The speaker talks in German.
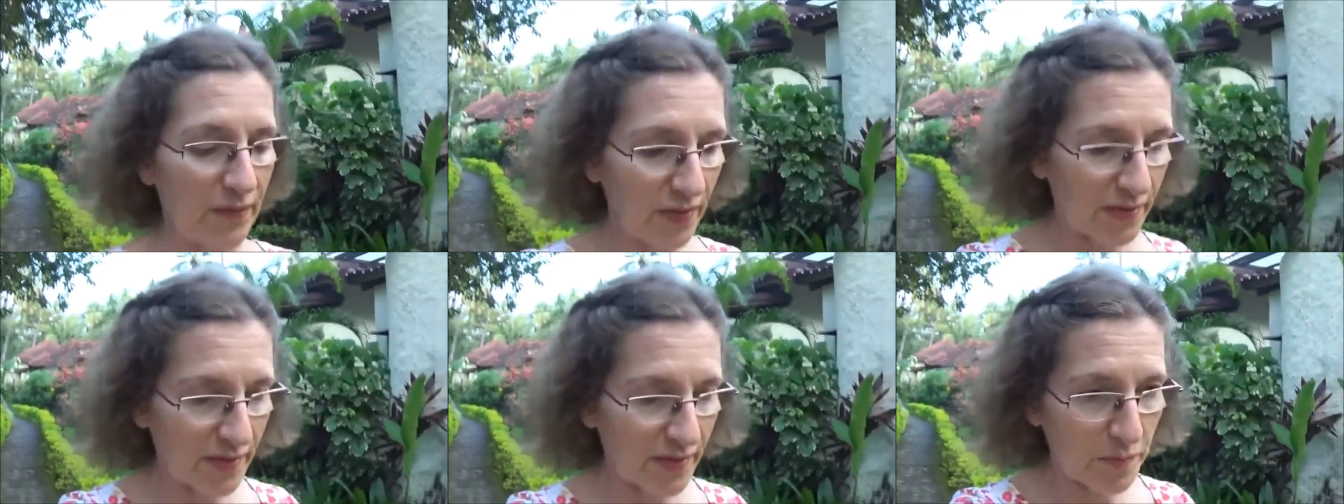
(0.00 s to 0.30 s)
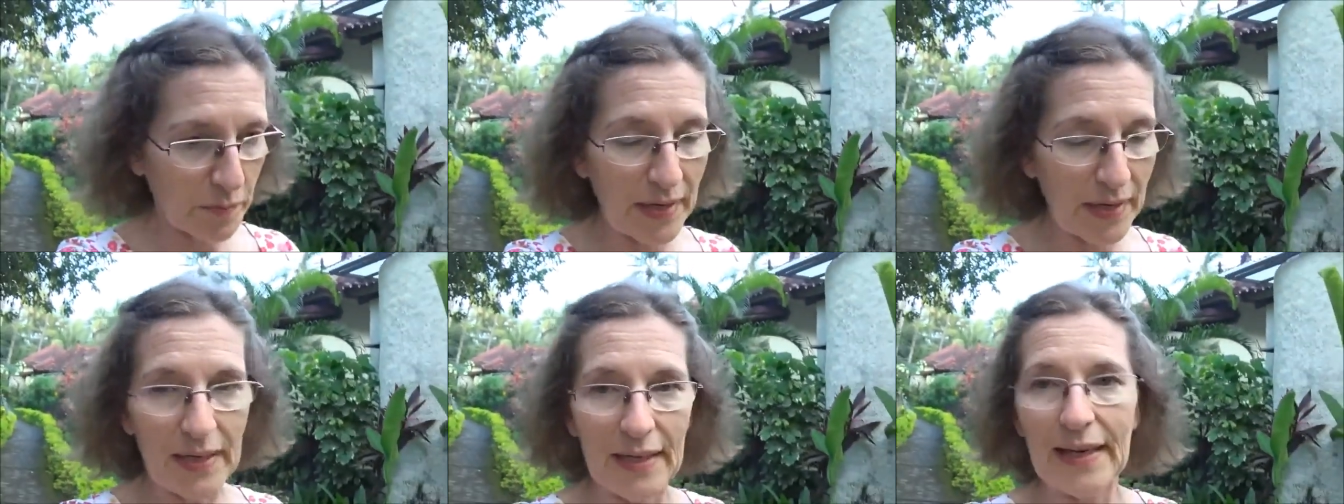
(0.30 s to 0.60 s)
was ist
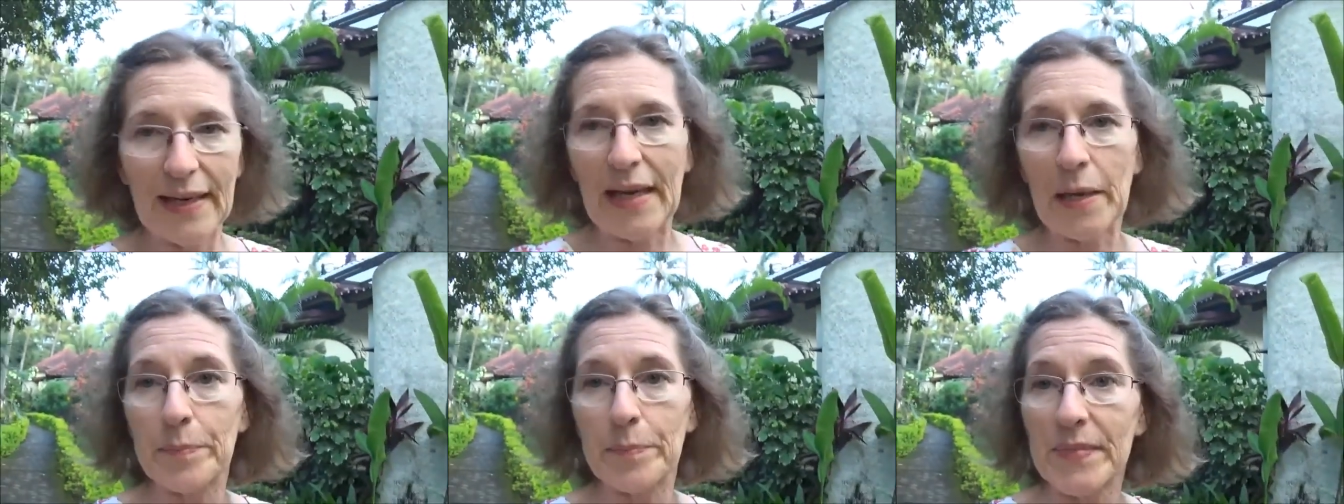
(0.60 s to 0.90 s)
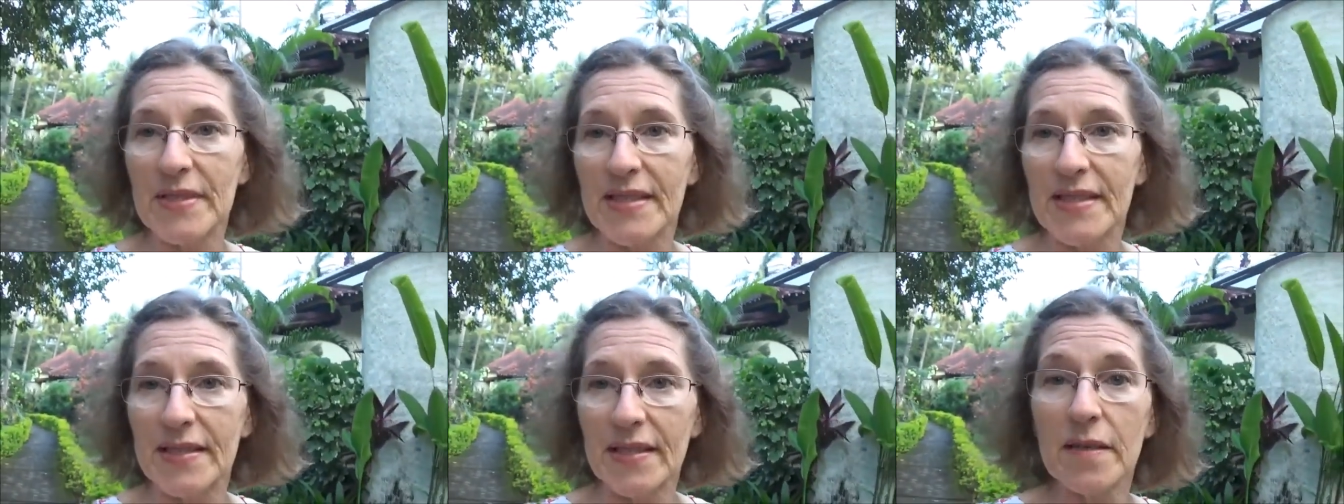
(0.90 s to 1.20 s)
mein
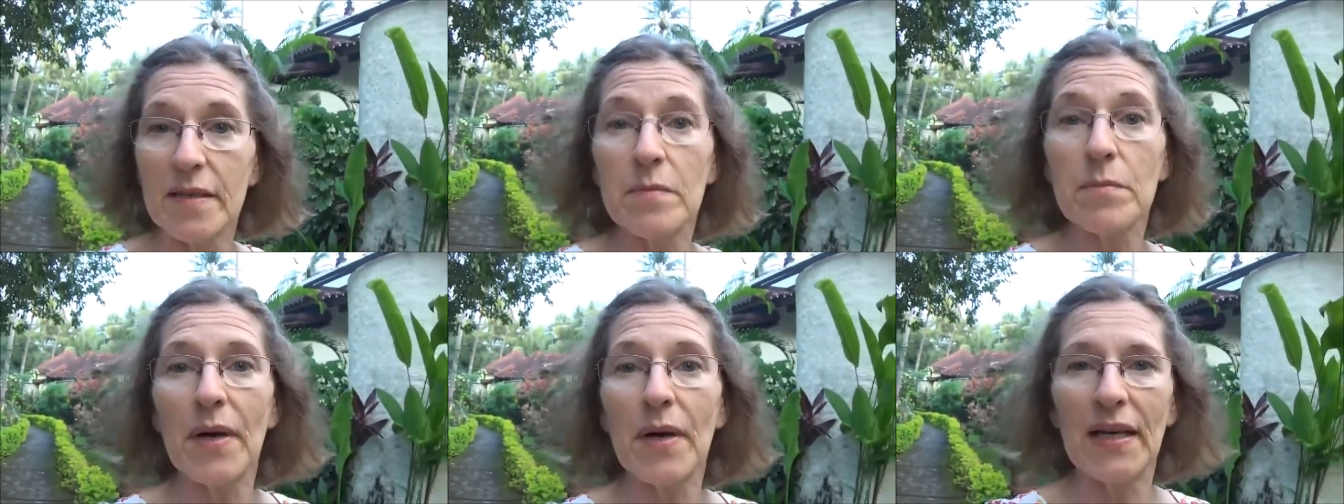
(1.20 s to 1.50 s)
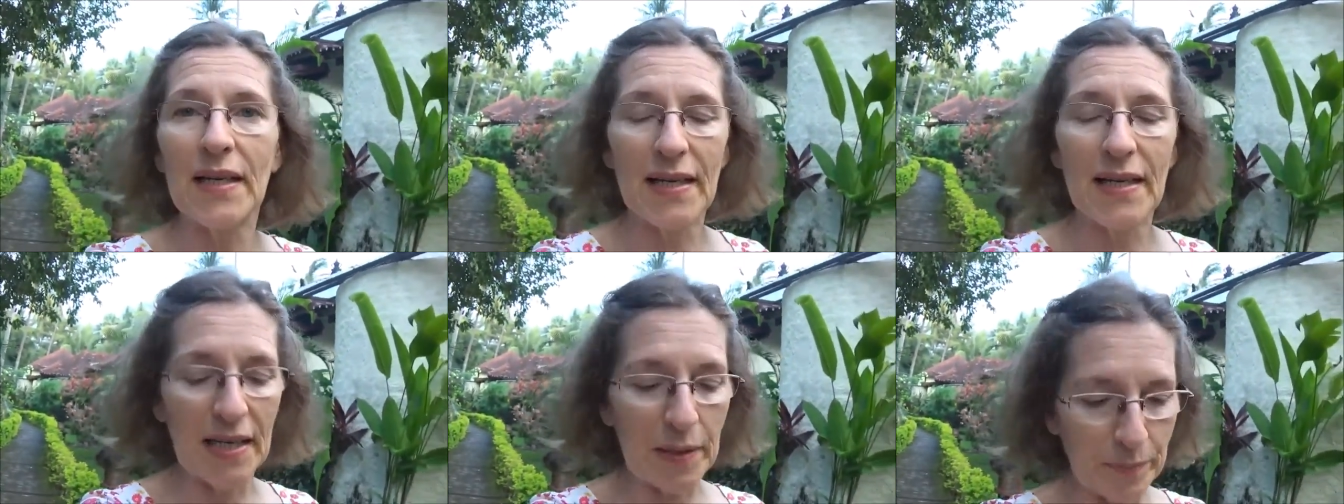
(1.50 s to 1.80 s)
Lebenssinn,
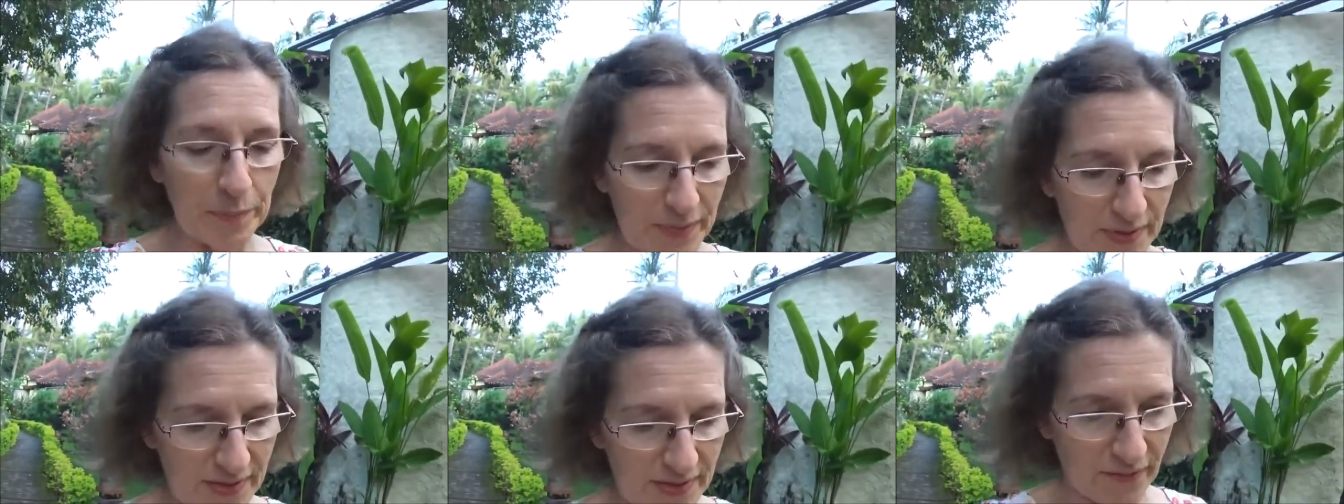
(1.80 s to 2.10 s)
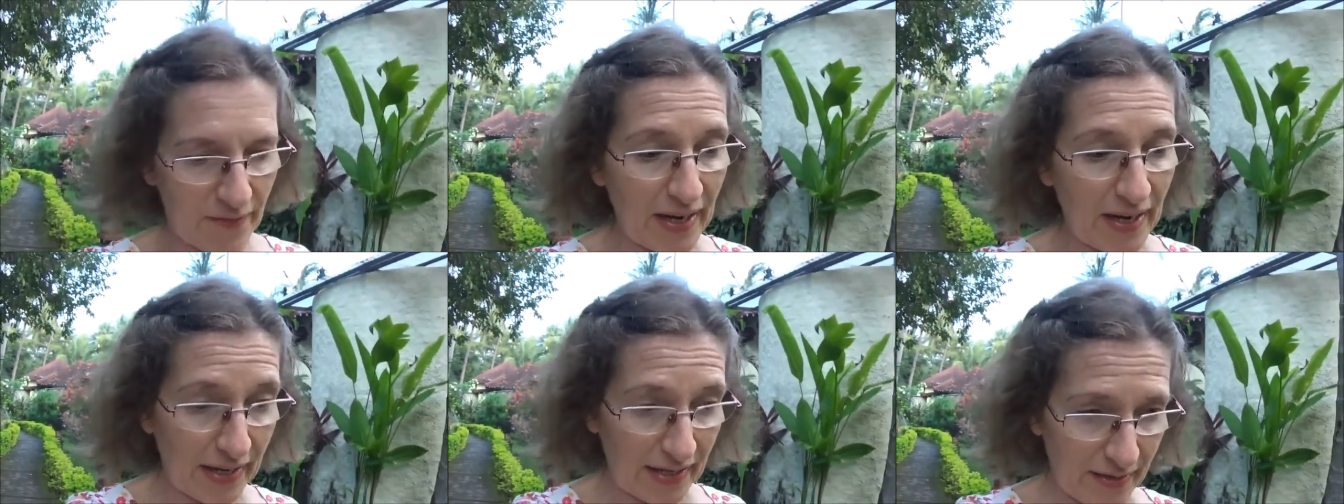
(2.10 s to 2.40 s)
mein
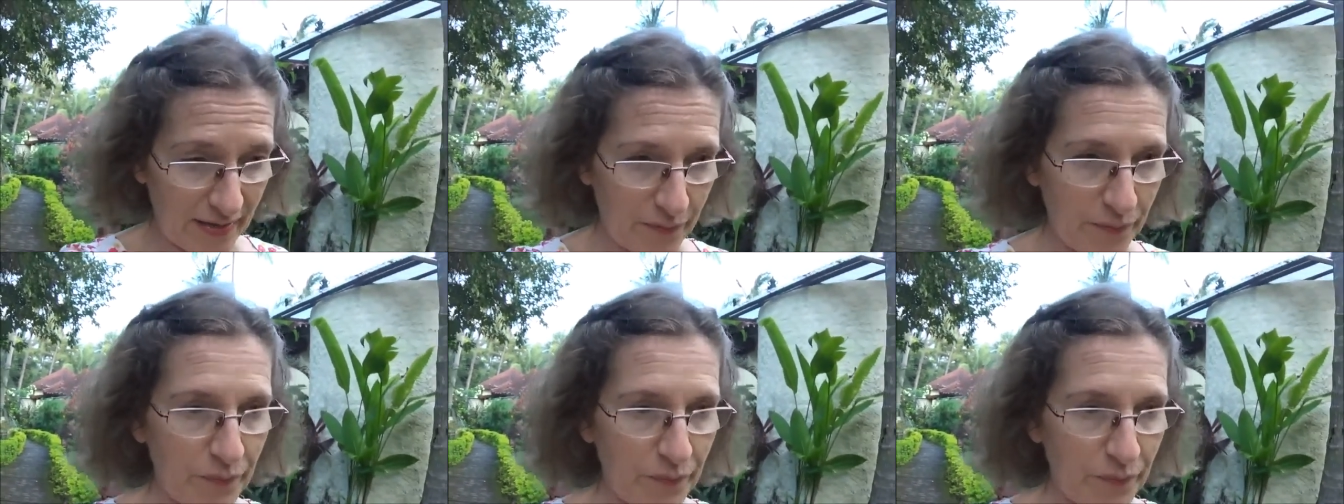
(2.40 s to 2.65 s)
Lebenszweck?